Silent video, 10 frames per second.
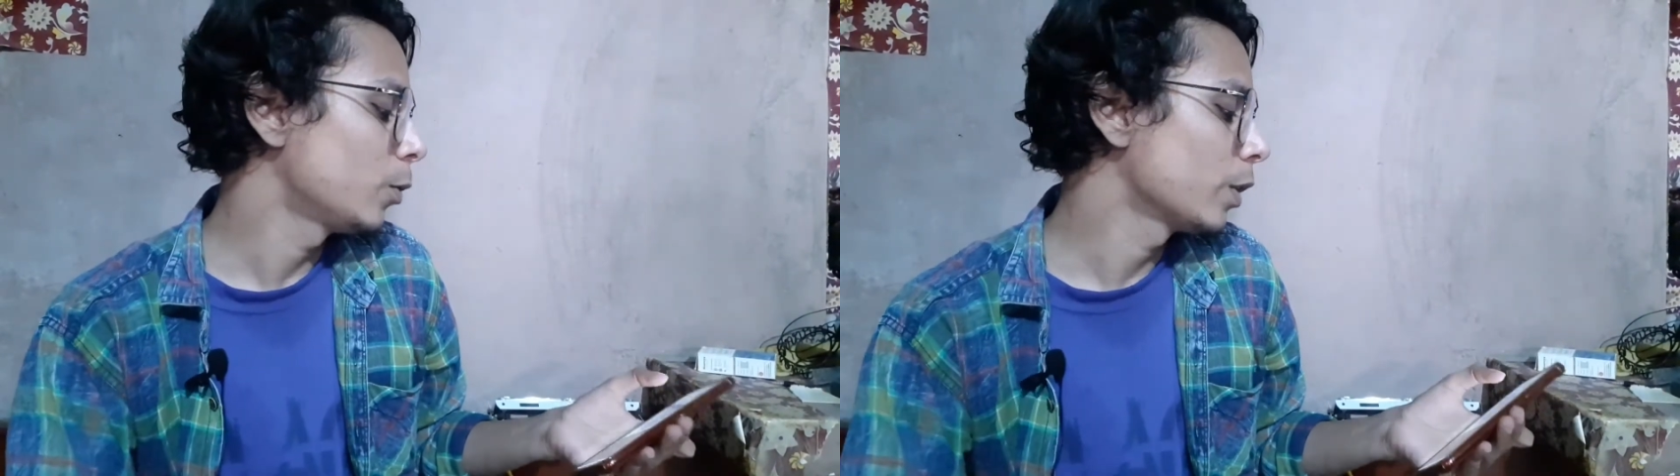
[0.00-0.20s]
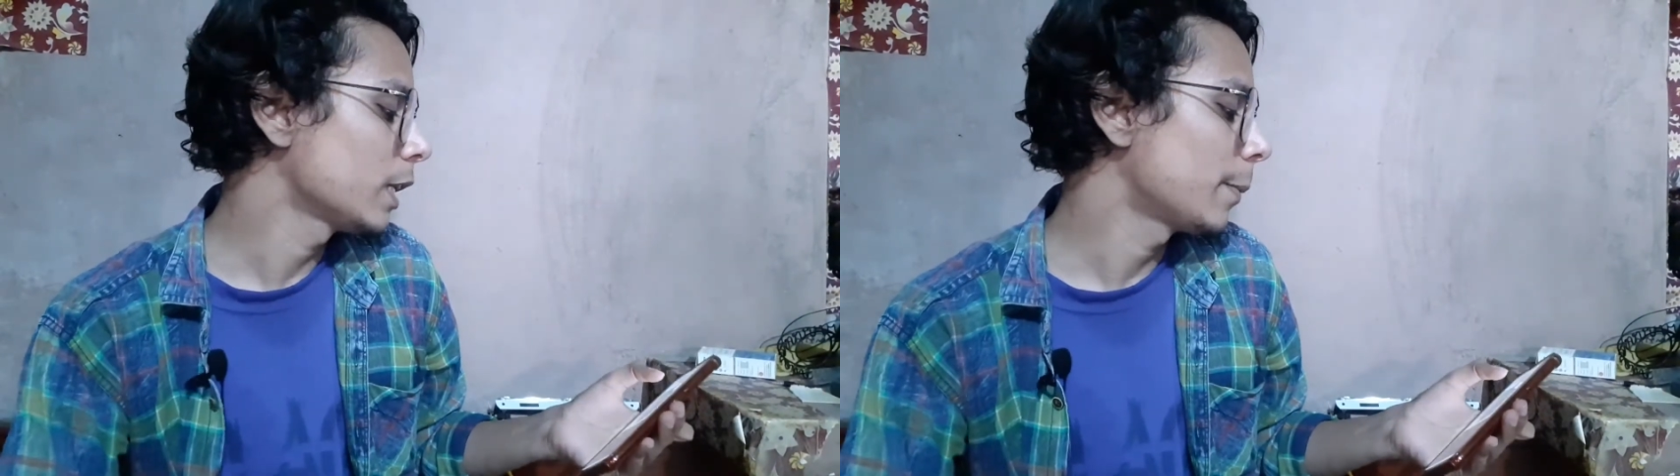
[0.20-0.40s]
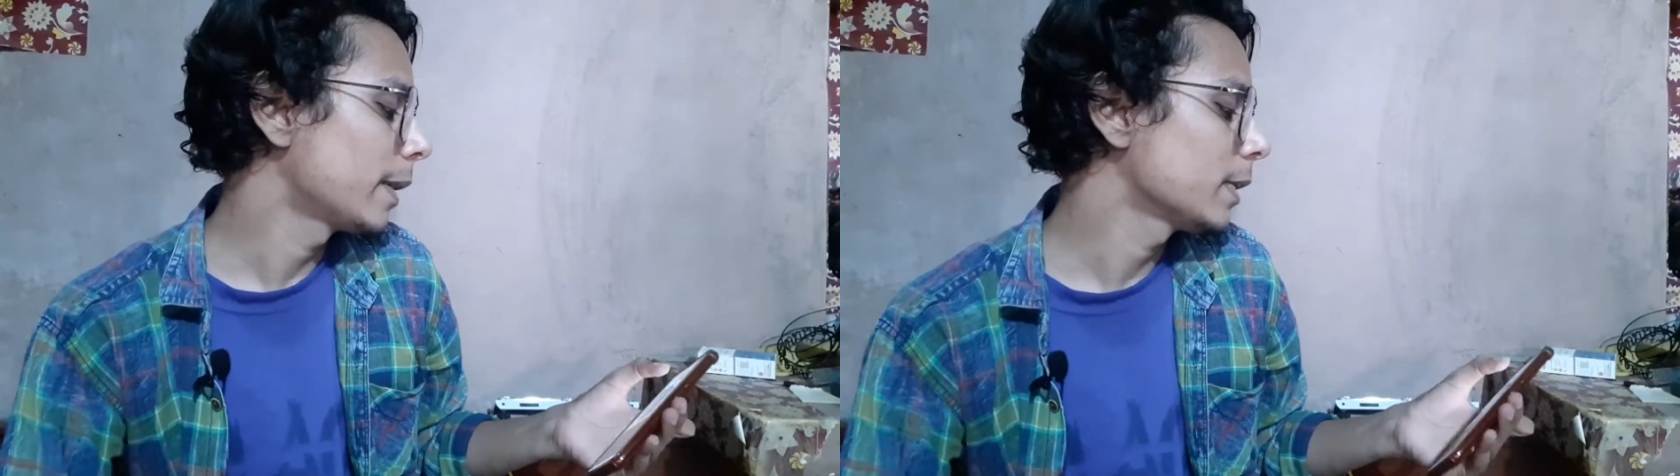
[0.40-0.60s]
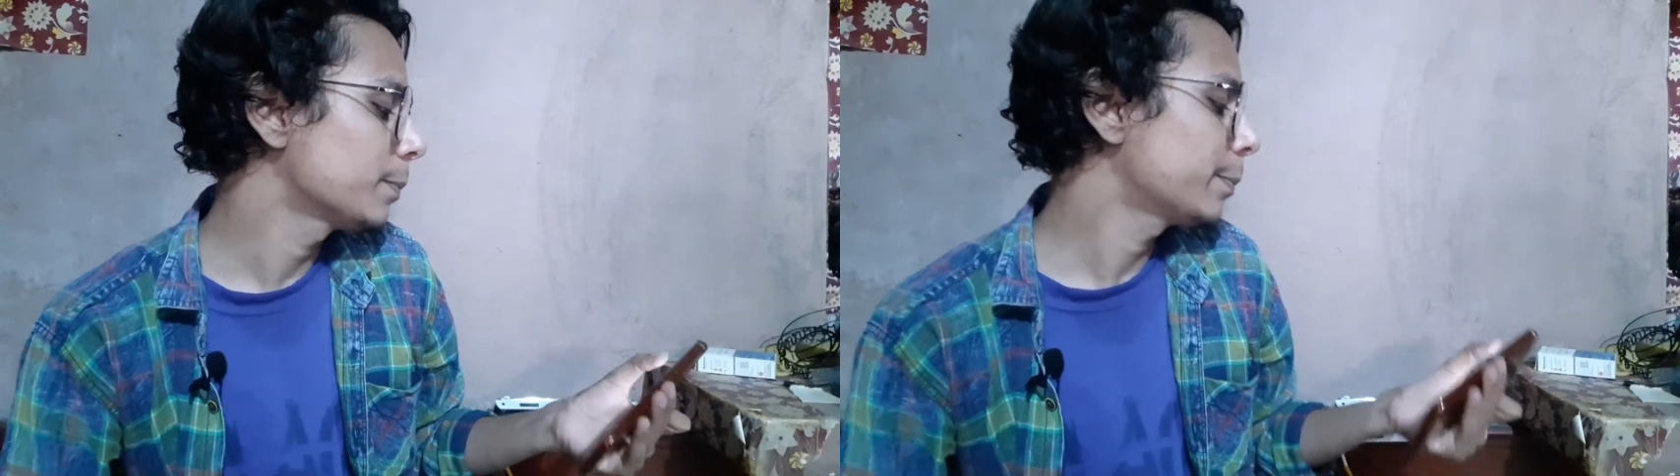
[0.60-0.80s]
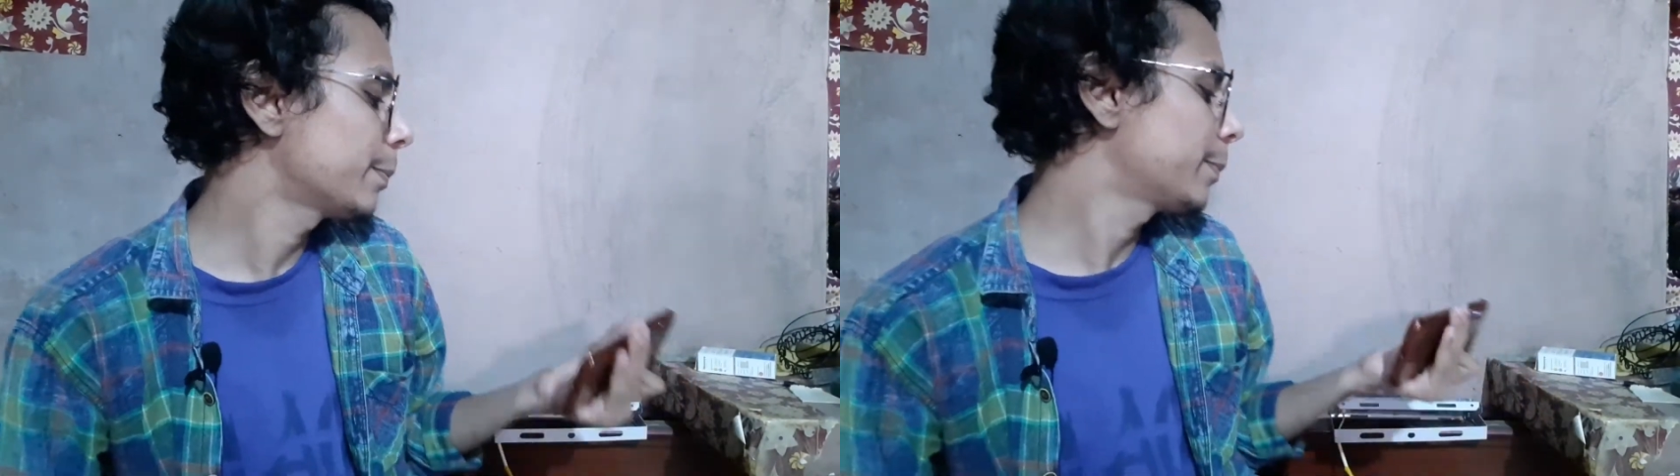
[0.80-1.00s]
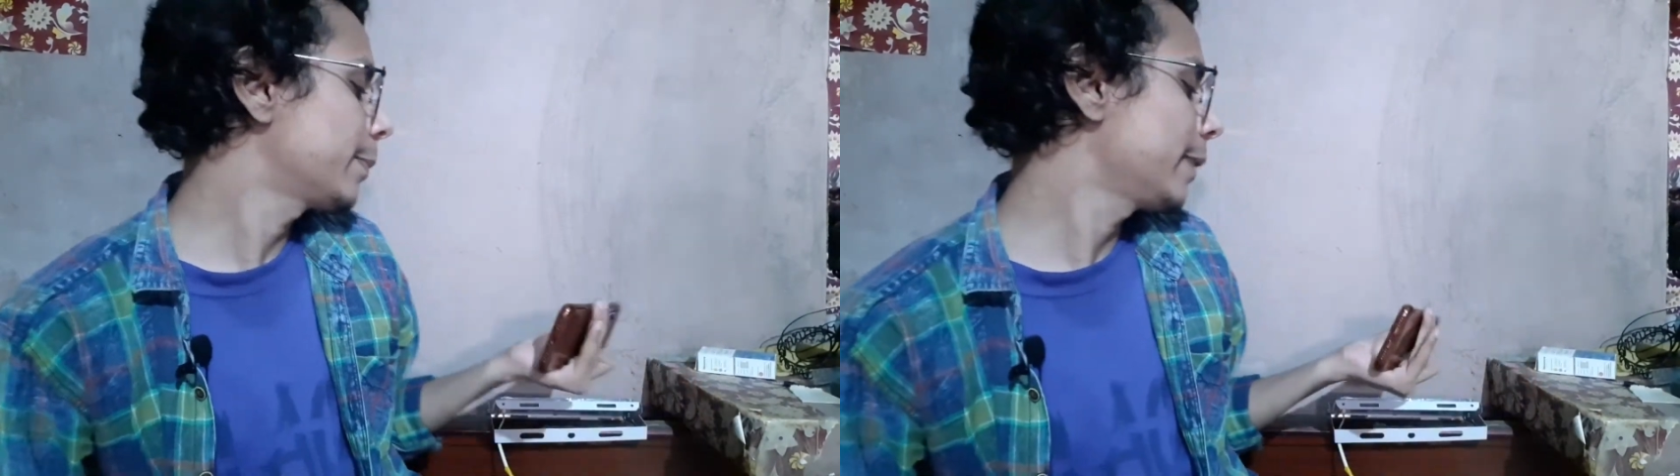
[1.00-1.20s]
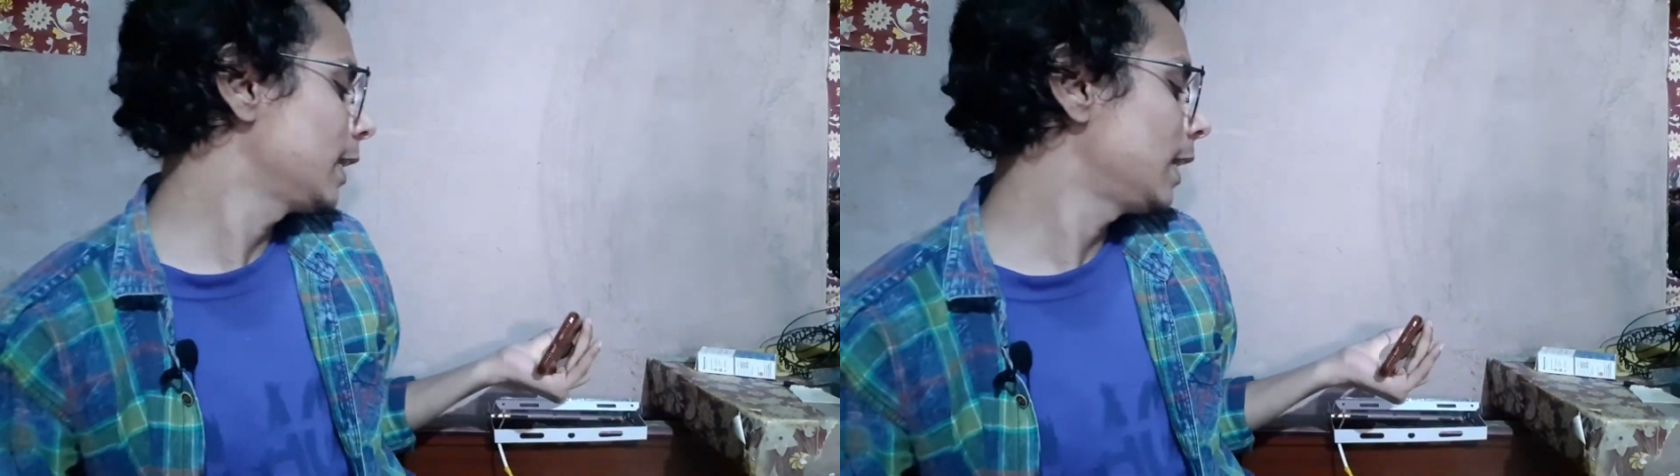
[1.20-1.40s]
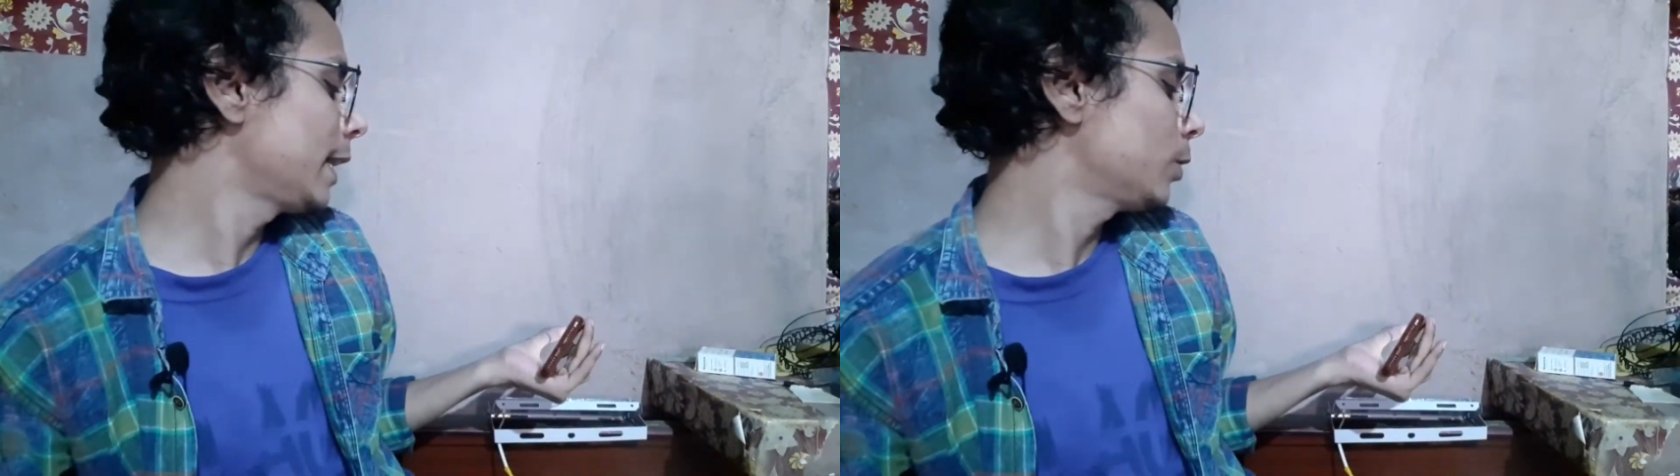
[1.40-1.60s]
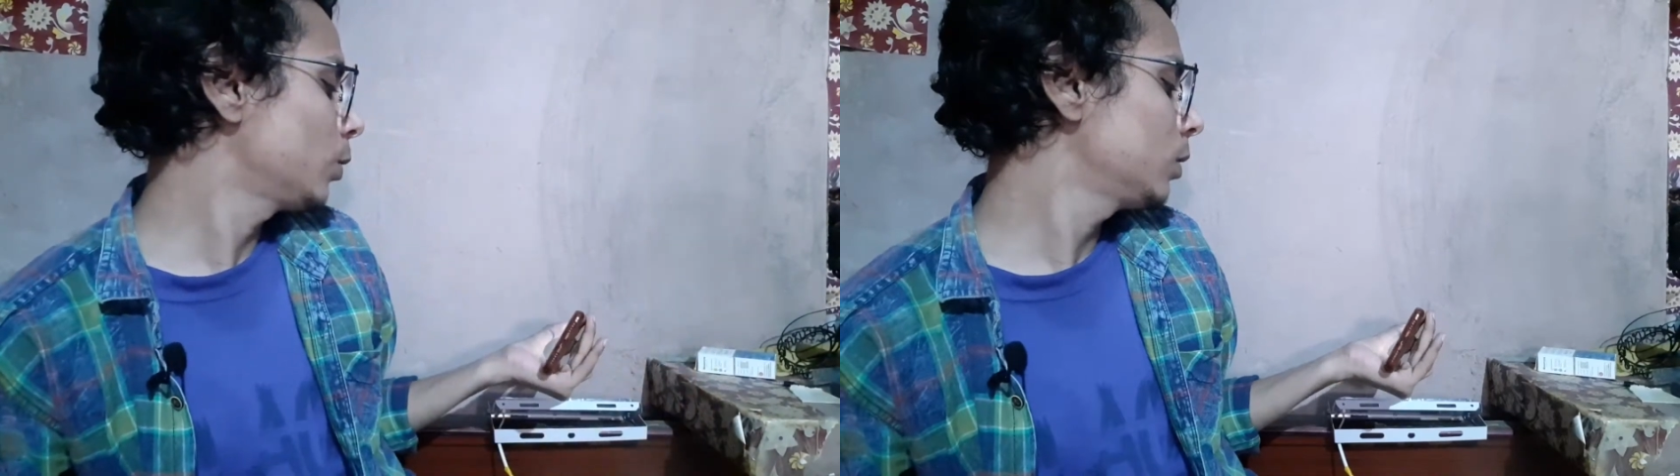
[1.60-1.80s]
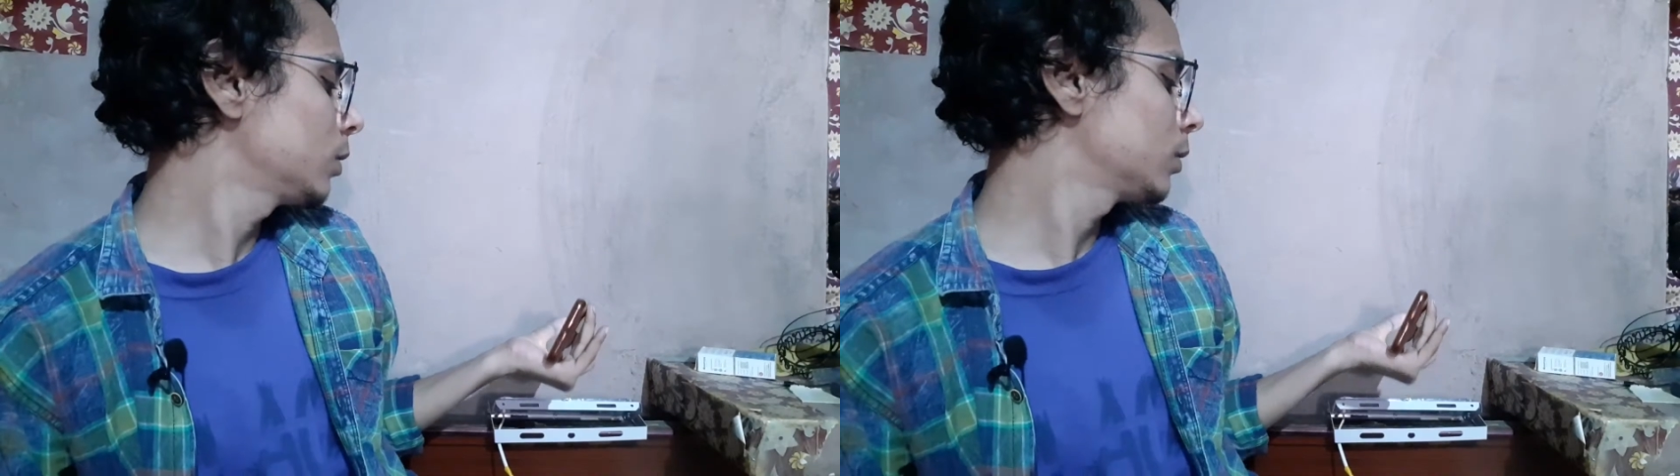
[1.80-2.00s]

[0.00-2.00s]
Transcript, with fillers: हो गई हमारी पहली लाइट ऑन